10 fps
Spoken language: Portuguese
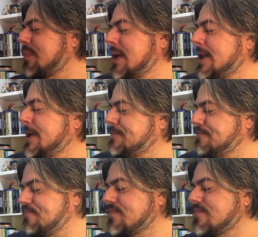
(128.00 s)
a pena.
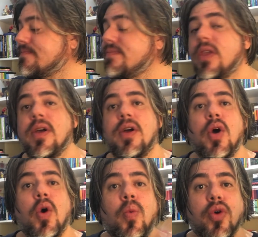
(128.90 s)

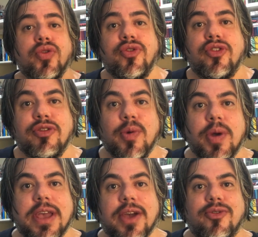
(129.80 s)
O outro título
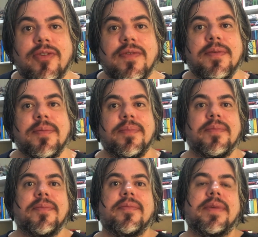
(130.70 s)
aqui que eu tive
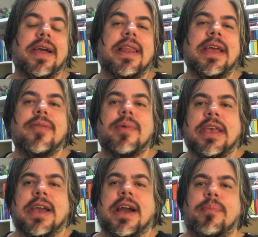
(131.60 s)
é, lendo
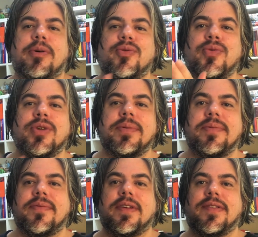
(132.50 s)
aqui em capa dura,
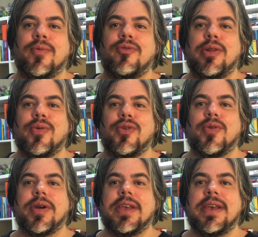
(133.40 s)
versão de
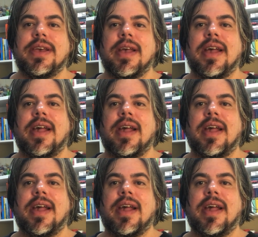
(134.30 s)
luxo aqui,